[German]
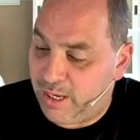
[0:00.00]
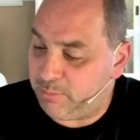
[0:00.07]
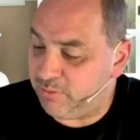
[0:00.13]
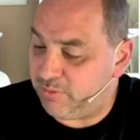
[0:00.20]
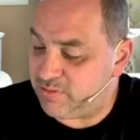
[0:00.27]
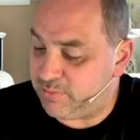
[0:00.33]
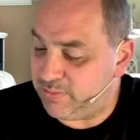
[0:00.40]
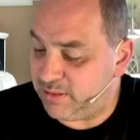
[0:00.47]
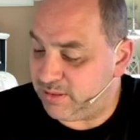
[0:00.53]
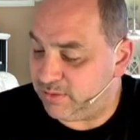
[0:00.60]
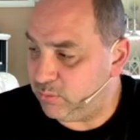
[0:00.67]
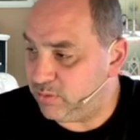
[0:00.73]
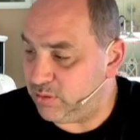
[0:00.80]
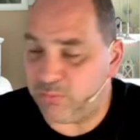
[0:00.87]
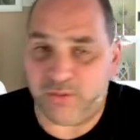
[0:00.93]
Aber was wir
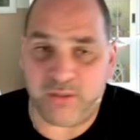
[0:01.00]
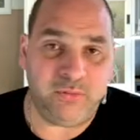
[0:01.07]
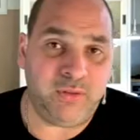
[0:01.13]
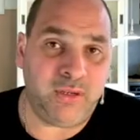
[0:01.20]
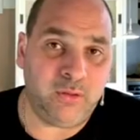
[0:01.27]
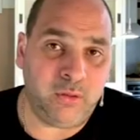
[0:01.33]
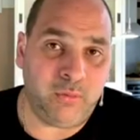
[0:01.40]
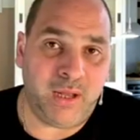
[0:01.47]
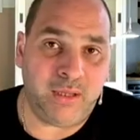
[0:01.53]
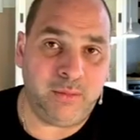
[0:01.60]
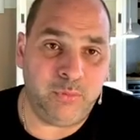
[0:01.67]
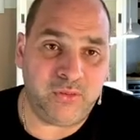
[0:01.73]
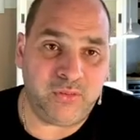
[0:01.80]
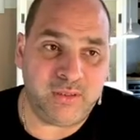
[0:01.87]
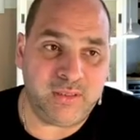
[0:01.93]
natürlich auf jeden Fall noch
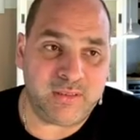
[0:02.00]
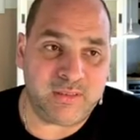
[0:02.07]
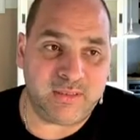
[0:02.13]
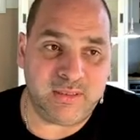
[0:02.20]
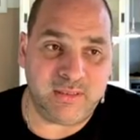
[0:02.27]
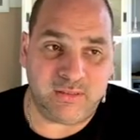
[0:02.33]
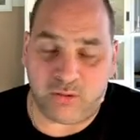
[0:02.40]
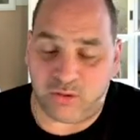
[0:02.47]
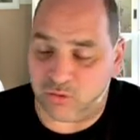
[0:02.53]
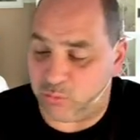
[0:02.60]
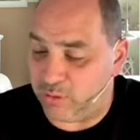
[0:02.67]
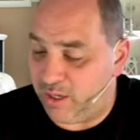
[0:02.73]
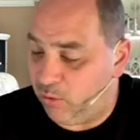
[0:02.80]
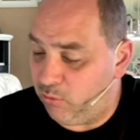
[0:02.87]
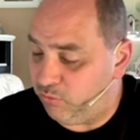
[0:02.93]
machen müssen, ist diesen
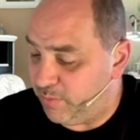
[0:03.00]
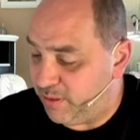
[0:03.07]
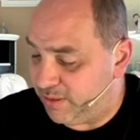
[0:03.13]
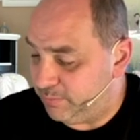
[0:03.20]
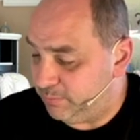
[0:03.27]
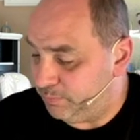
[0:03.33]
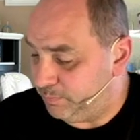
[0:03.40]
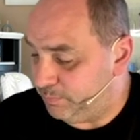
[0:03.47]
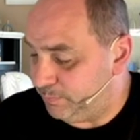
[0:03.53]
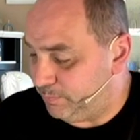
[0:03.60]
Controller aufmachen,